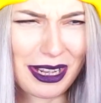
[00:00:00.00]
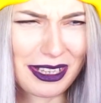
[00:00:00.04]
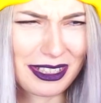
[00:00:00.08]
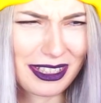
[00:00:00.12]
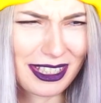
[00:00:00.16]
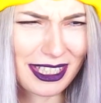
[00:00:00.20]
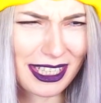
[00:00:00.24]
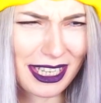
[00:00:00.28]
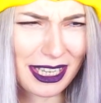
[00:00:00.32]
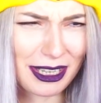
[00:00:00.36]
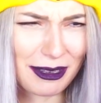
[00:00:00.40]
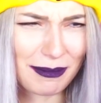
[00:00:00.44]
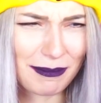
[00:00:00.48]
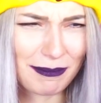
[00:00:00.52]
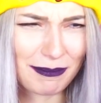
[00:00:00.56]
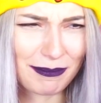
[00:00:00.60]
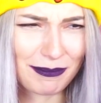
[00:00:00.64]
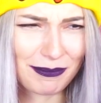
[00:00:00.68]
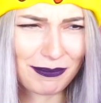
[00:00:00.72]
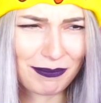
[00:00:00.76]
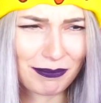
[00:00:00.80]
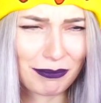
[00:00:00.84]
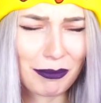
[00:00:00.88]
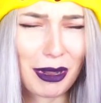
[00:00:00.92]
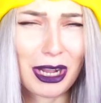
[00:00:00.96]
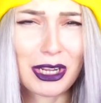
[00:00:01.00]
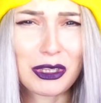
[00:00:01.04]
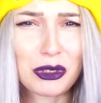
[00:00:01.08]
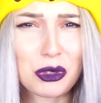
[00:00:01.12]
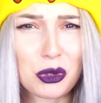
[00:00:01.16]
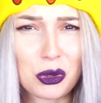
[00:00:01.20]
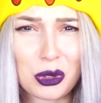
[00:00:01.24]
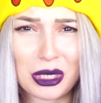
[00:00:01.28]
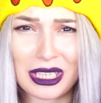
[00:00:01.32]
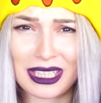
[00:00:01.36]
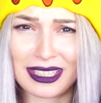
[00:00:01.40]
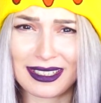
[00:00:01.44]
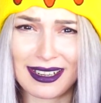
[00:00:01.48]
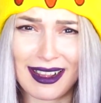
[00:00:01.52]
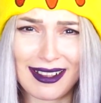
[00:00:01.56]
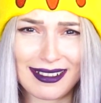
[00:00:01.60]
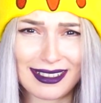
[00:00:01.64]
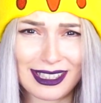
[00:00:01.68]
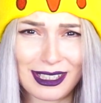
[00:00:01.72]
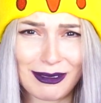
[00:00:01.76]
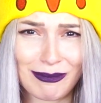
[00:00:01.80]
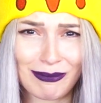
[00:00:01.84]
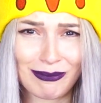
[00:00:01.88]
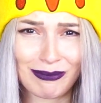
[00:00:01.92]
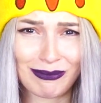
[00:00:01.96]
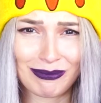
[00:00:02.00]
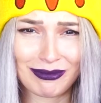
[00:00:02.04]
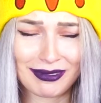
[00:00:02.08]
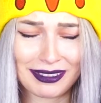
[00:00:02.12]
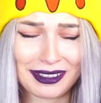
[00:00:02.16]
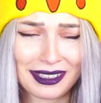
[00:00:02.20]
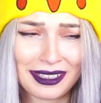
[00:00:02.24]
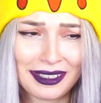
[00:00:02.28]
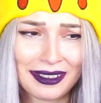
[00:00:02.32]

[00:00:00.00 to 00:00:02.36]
bence. Ben çok iğrendim.